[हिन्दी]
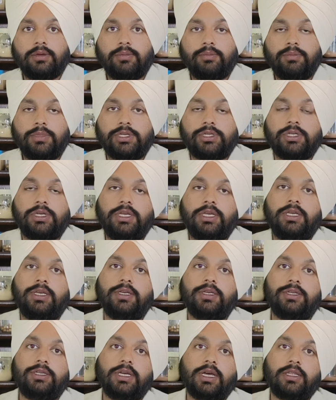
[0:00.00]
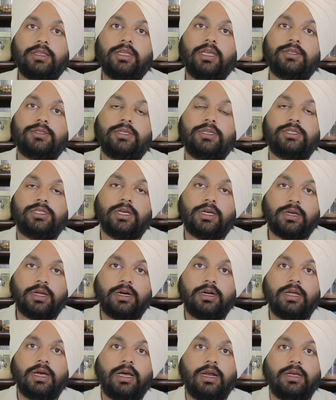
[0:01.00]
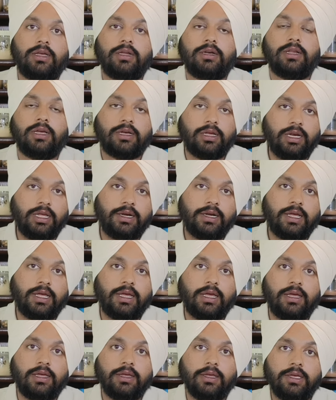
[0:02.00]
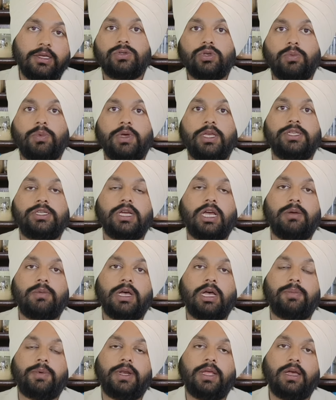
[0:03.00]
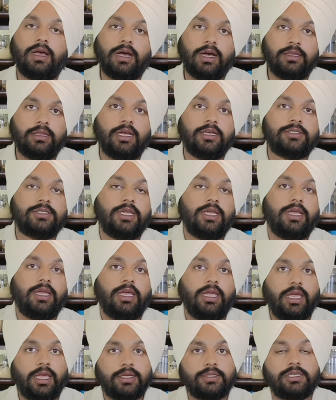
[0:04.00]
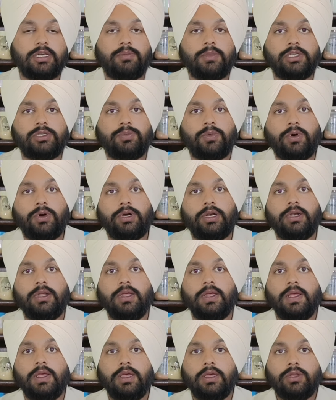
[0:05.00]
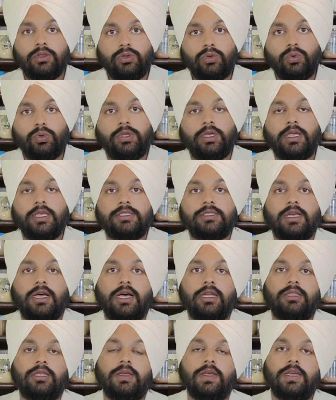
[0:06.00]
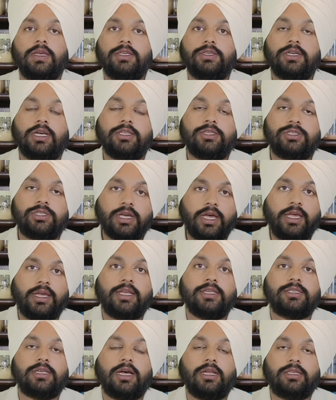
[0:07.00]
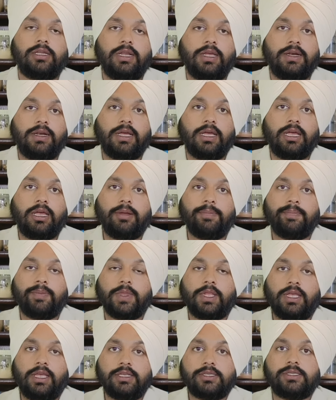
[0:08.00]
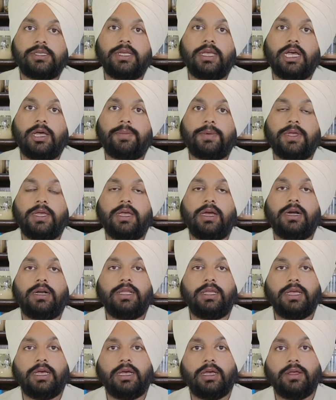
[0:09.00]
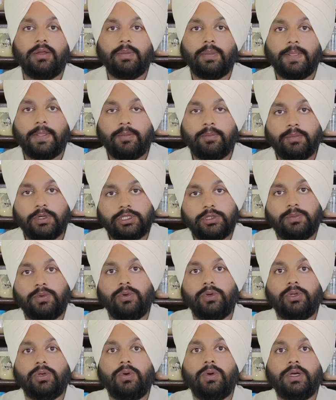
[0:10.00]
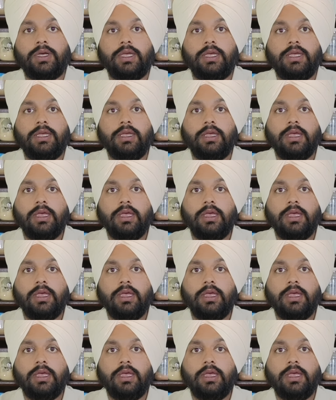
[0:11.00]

मिश्री या देसी शक्कर डालकर रख लेना है सुबह शाम आपने आधा से एक चम्मच पाउडर दूध के साथ या चाय के साथ लेना है इससे आपकी हड्डियां मजबूत होंगी